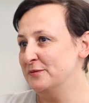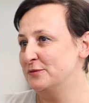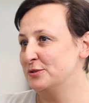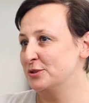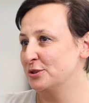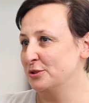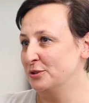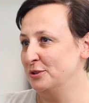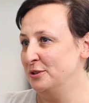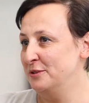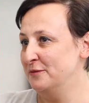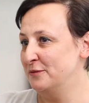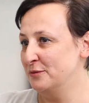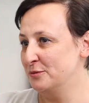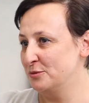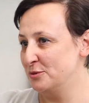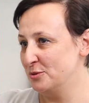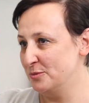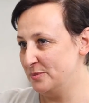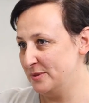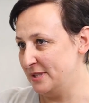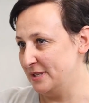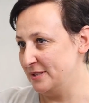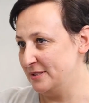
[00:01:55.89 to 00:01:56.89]
w szkodliwą
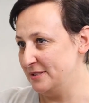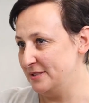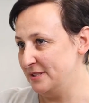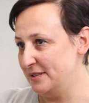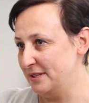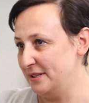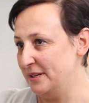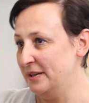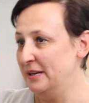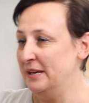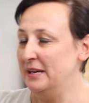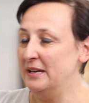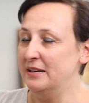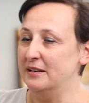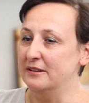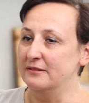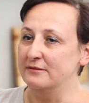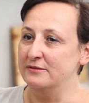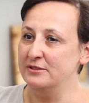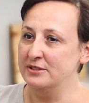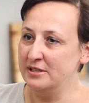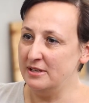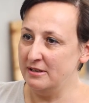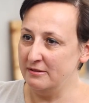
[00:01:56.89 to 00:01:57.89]
substancję.
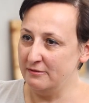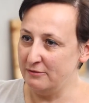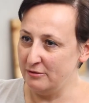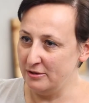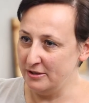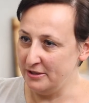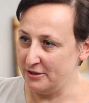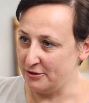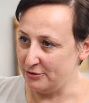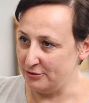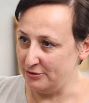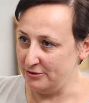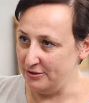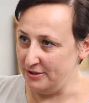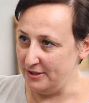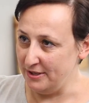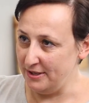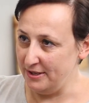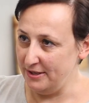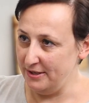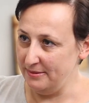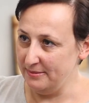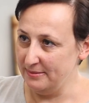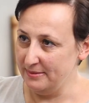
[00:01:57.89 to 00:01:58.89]
Wydziela wolne
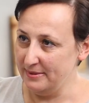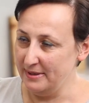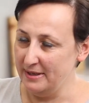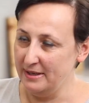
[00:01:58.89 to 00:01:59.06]
rodniki, y,